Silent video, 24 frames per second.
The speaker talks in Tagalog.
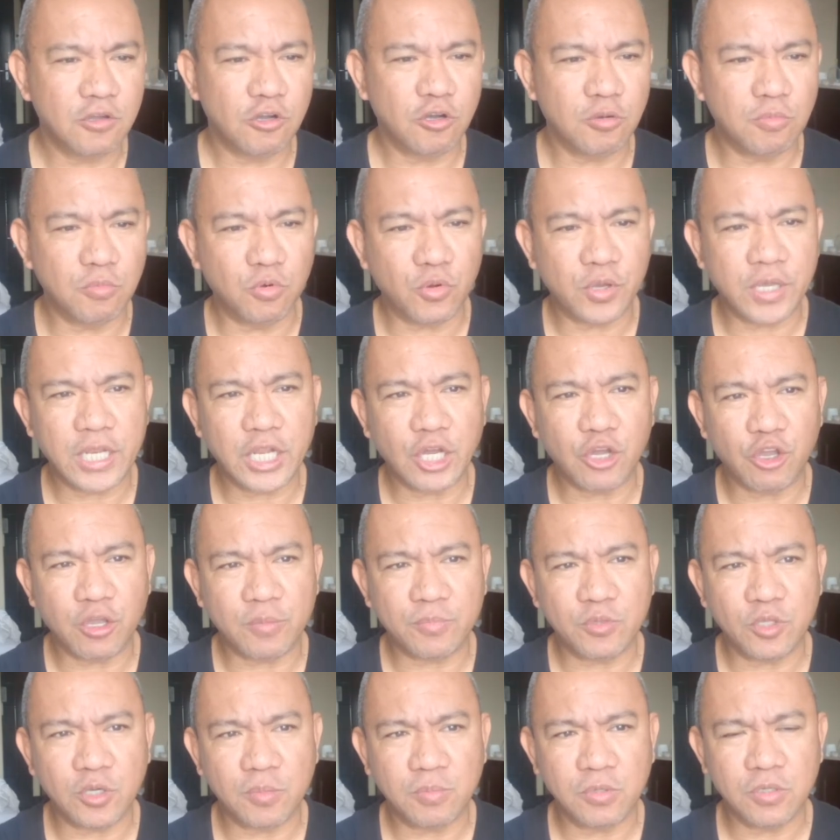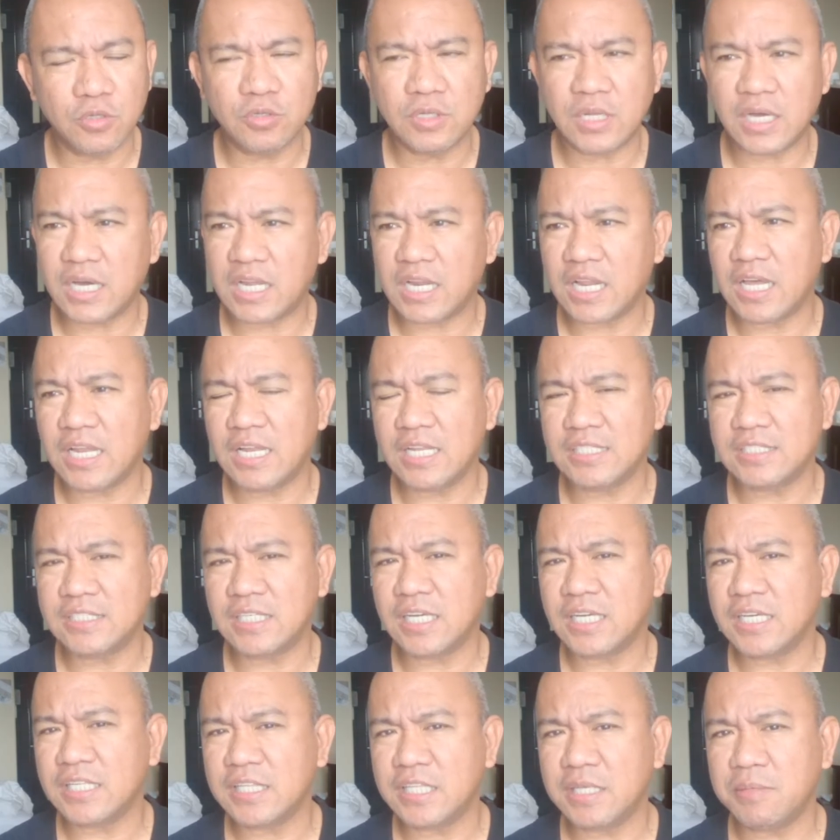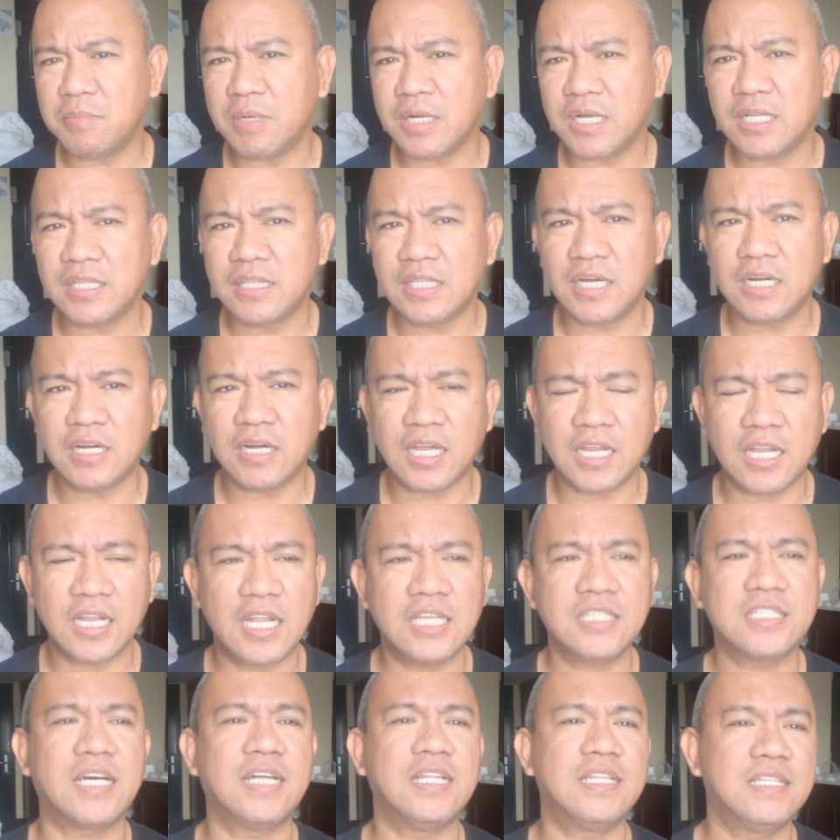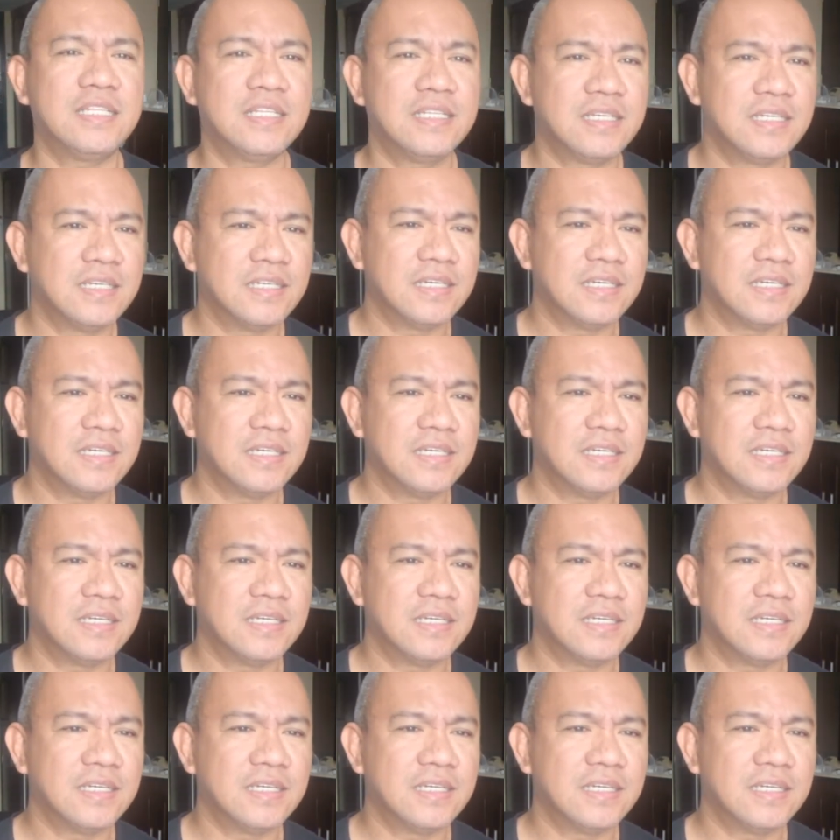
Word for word: umuwi na OFW nakaranas ng hindi magandang karanasan